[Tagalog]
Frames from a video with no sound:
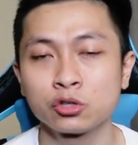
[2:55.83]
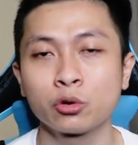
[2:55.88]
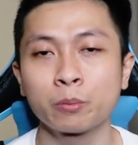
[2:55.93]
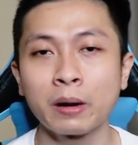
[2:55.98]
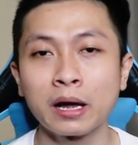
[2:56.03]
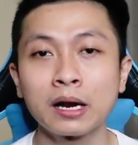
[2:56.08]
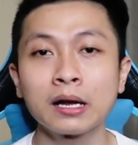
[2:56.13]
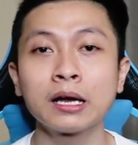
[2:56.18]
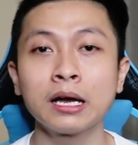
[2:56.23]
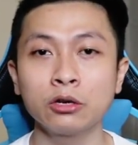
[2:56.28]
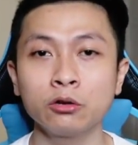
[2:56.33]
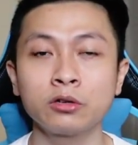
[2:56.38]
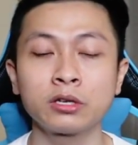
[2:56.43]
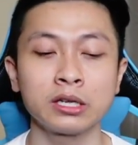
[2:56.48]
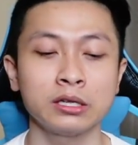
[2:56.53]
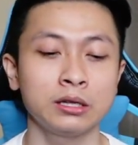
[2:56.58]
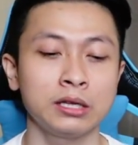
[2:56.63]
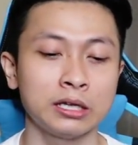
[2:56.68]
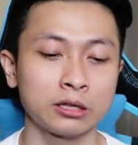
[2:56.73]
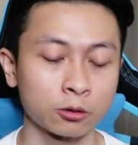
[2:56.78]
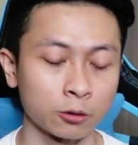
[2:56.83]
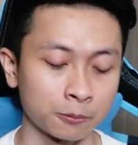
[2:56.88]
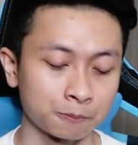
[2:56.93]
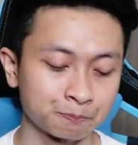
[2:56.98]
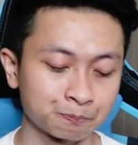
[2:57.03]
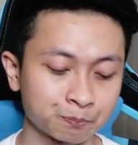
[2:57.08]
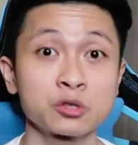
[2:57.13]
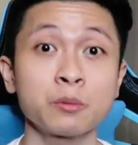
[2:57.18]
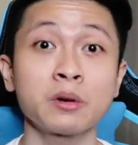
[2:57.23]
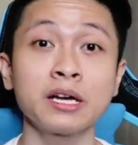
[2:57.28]
So parang ganun rin dito.
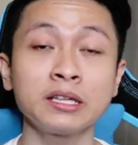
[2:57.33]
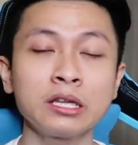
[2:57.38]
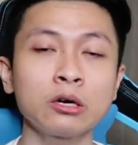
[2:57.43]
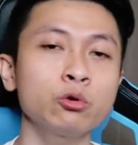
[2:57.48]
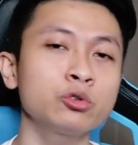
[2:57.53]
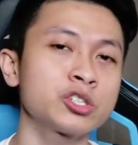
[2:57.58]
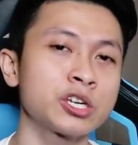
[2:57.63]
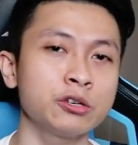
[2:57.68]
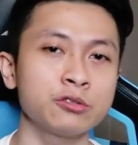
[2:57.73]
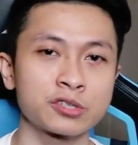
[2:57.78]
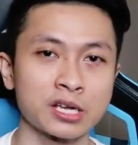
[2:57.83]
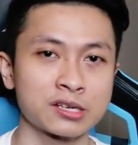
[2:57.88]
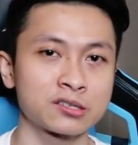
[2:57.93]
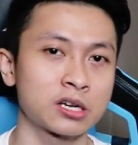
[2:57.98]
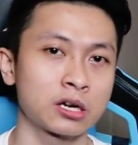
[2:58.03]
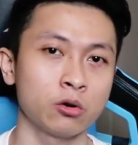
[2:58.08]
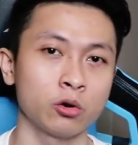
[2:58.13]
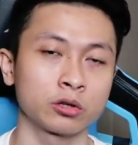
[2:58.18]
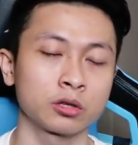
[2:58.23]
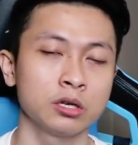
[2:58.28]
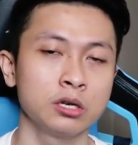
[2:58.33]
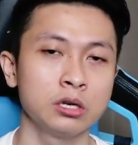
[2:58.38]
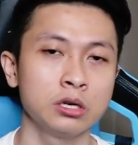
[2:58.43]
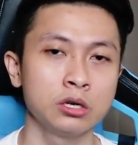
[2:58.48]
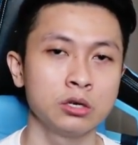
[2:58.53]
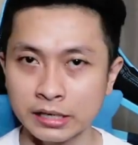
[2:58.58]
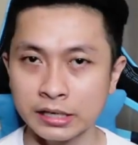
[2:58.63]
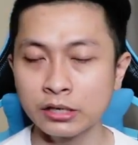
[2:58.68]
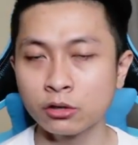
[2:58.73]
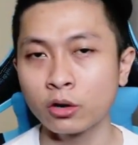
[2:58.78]
Mas maganda ko siya yung sasagot.
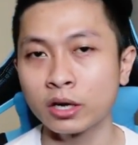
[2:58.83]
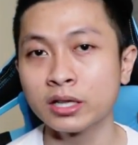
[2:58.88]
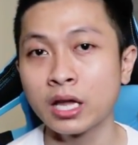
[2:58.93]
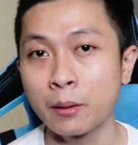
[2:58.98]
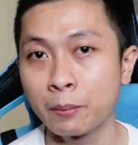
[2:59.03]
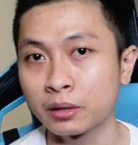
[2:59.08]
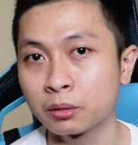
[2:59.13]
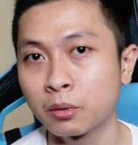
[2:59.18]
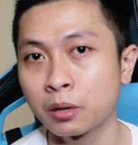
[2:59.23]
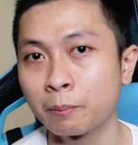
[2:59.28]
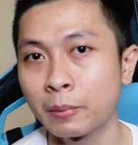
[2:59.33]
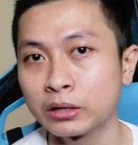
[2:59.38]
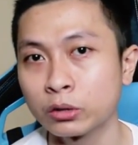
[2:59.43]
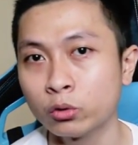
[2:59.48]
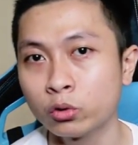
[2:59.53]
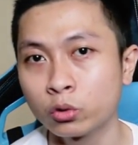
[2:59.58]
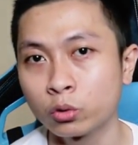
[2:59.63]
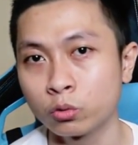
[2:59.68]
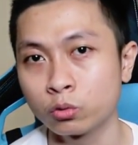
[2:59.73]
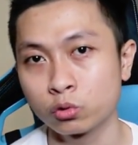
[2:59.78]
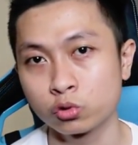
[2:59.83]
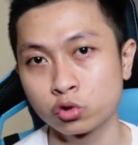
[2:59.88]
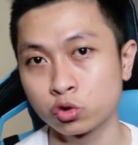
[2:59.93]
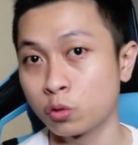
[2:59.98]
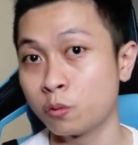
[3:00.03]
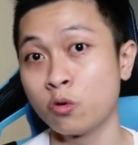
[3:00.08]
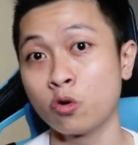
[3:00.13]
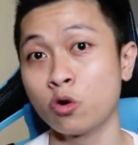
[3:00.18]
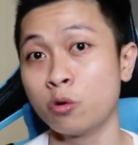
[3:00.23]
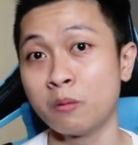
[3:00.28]
Kanino ka dapat magpaturo kung
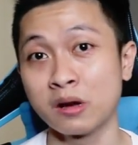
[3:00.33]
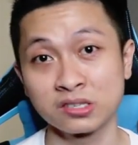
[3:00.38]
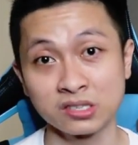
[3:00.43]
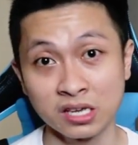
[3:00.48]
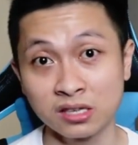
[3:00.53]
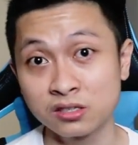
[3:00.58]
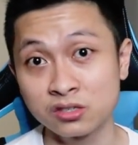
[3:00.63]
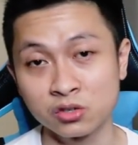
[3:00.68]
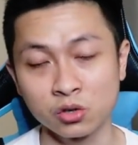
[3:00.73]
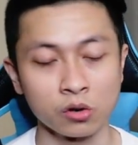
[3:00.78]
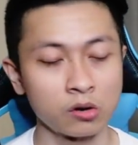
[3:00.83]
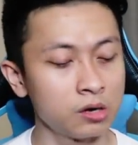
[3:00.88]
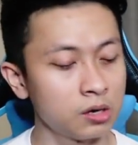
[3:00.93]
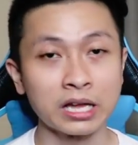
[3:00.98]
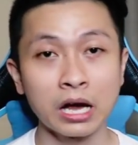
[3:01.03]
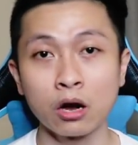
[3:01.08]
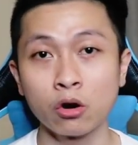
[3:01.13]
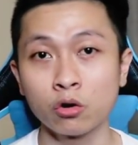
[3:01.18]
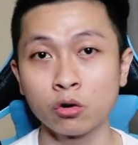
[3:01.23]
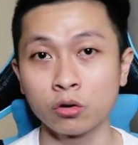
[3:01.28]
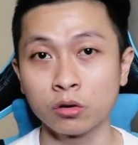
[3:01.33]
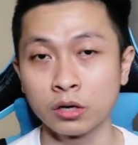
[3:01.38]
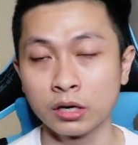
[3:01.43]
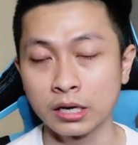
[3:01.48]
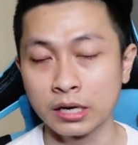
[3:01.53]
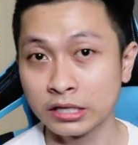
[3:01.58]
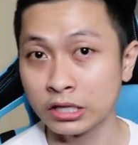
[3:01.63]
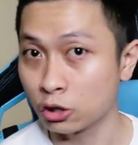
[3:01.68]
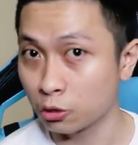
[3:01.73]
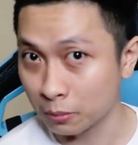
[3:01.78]
gusto mong umasenso? Sa taong
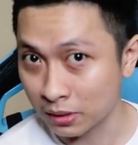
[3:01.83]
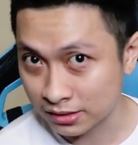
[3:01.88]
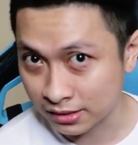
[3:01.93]
hindi